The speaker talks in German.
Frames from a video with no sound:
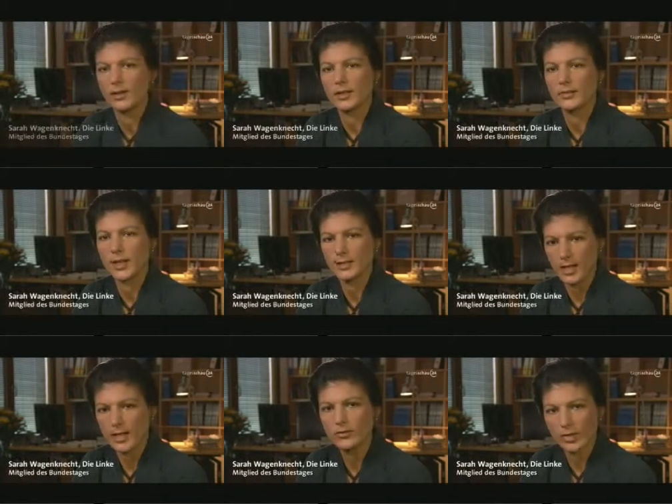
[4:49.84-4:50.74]
Es war
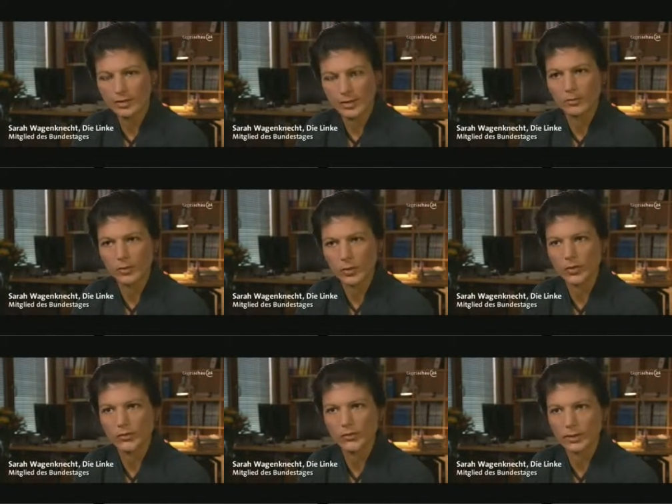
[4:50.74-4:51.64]
teilweise ein
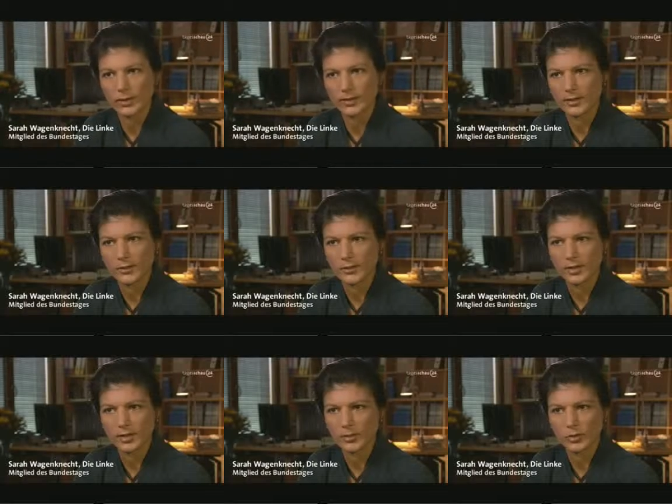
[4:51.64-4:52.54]
Bluff, weil
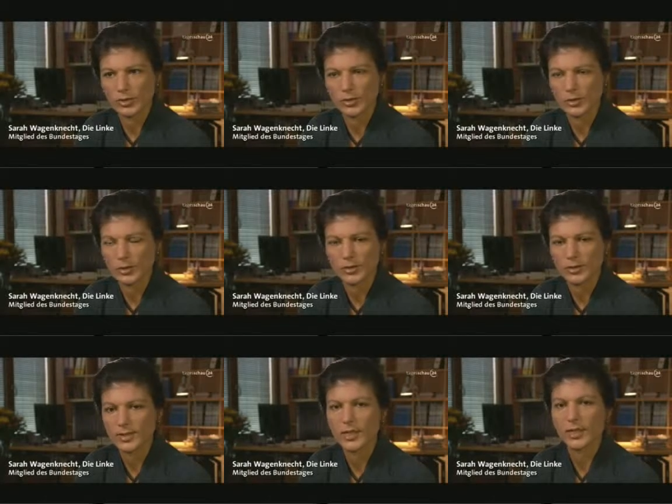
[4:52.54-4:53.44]
natürlich die
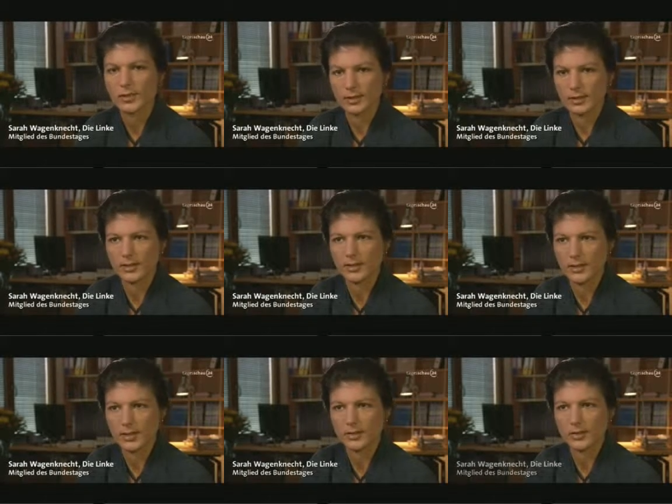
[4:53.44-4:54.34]
Bundesregierung sie eigentlich nicht
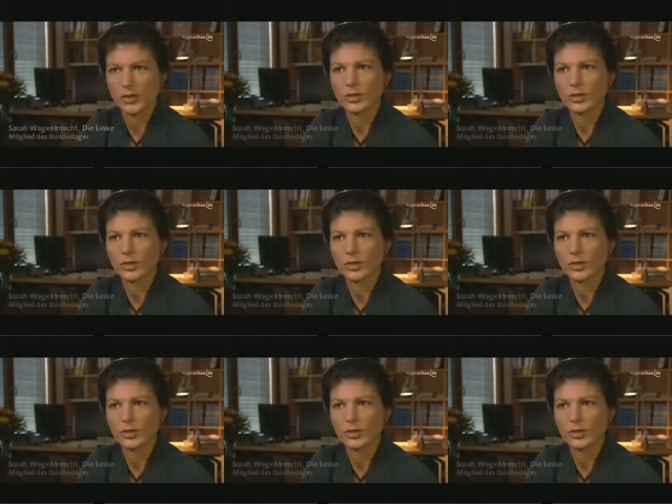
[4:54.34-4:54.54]
sichern